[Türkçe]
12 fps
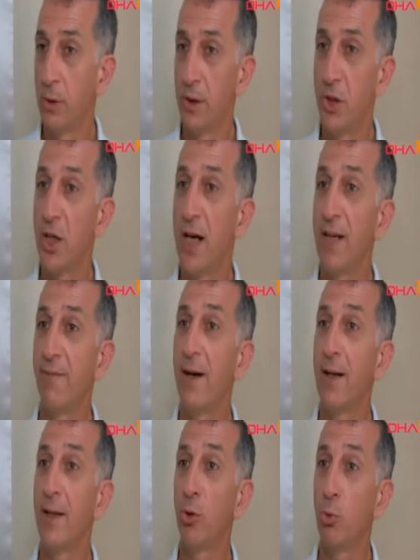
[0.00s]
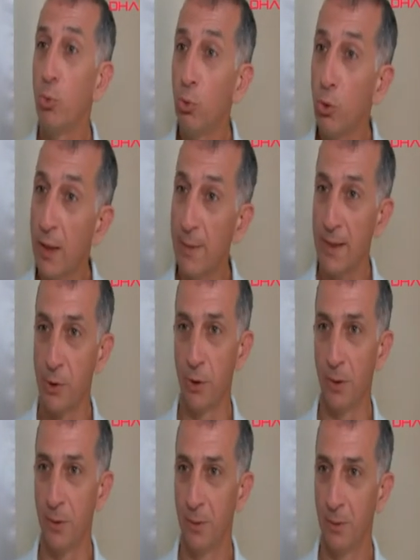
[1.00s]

Ticari faaliyet yürütülemez diyor.